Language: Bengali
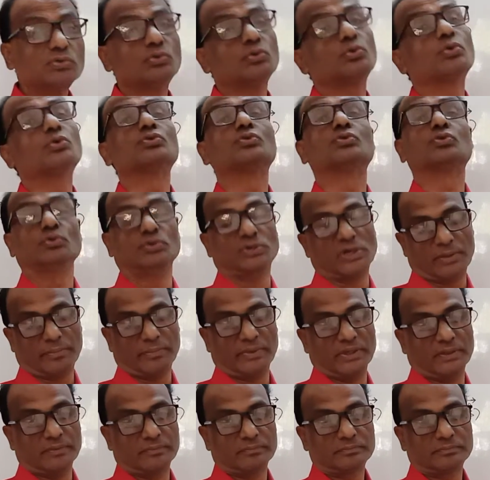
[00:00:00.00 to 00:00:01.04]
দূরত্ব
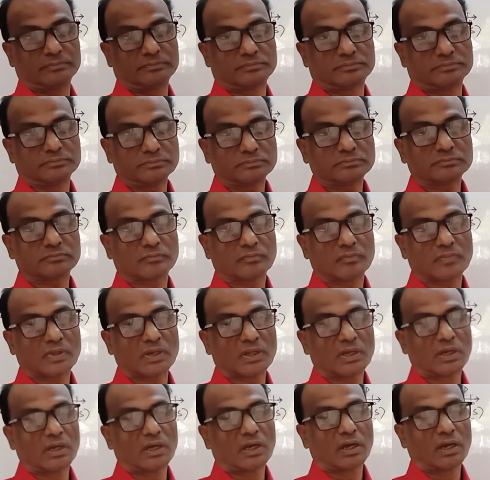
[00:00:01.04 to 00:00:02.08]
যাবে হুম
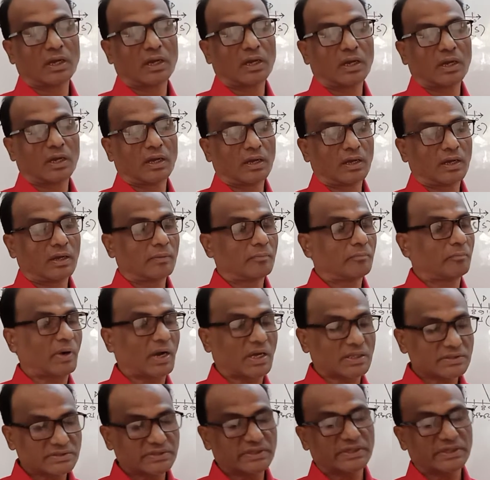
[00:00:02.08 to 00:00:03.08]
পাঁচ